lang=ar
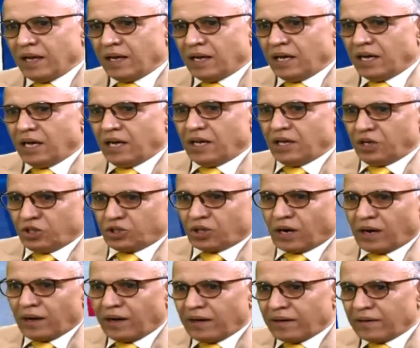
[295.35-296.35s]
أه،
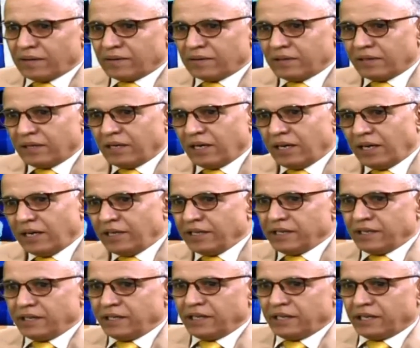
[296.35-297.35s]
إجراء
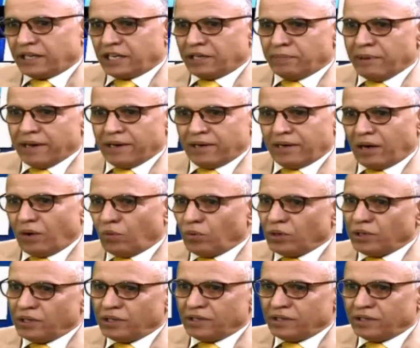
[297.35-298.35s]
لإكمال أو
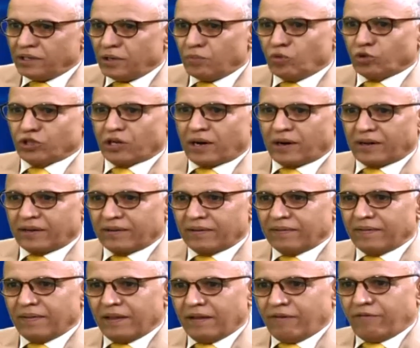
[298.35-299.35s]
للمشاركة
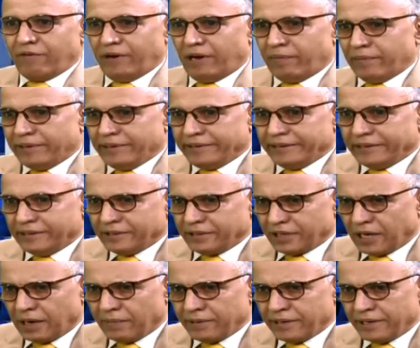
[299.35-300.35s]
في العملية
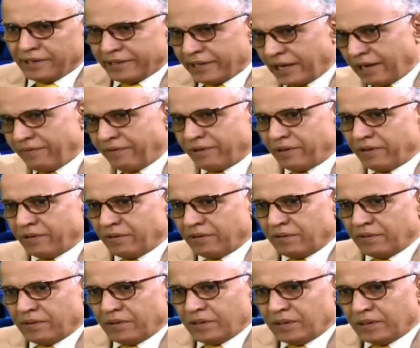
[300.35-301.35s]
الانتخابية أنت كيف ترى؟